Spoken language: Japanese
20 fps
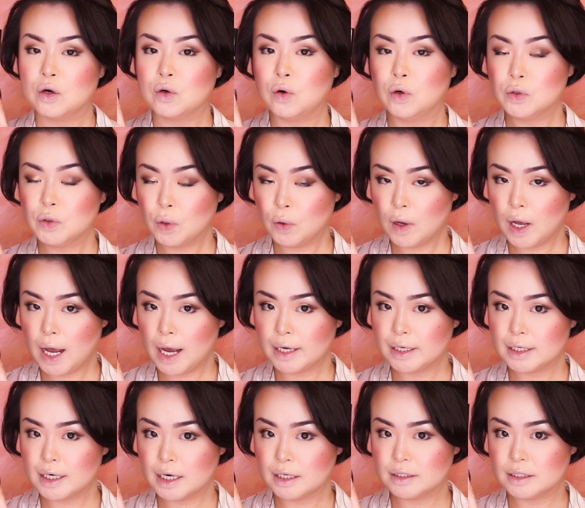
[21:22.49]
この
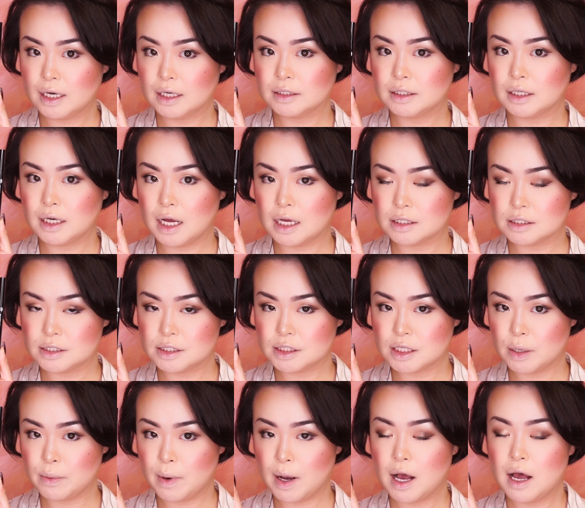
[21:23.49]
アイライナーに関し
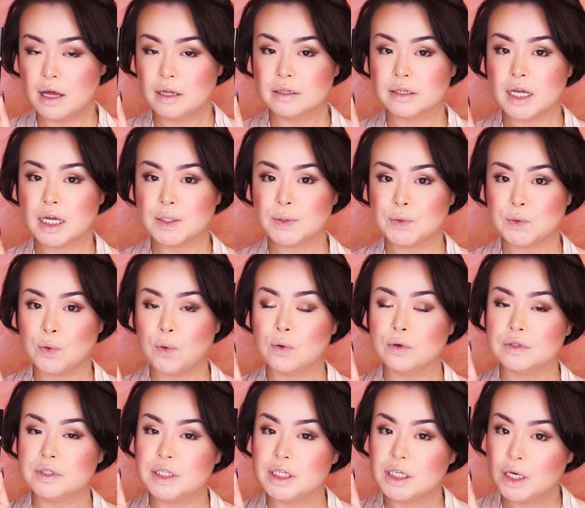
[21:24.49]
ては、なん
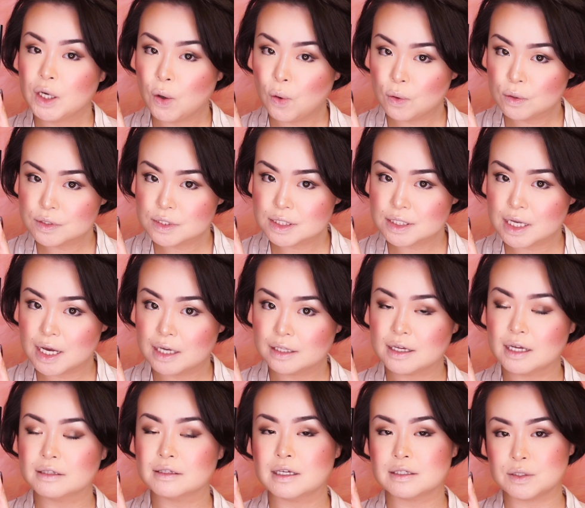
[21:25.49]
と日本製
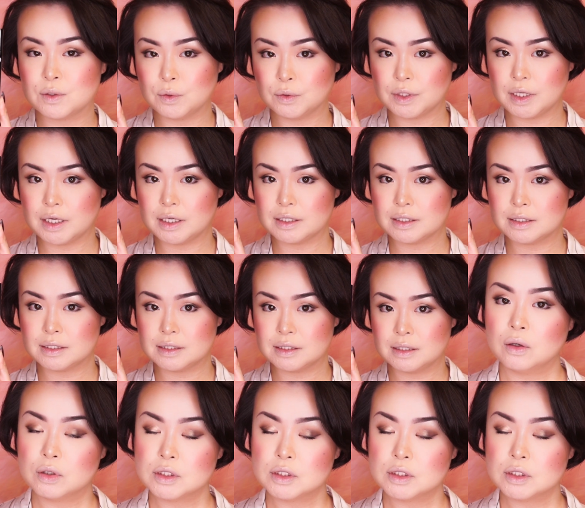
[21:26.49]
なんだそうです。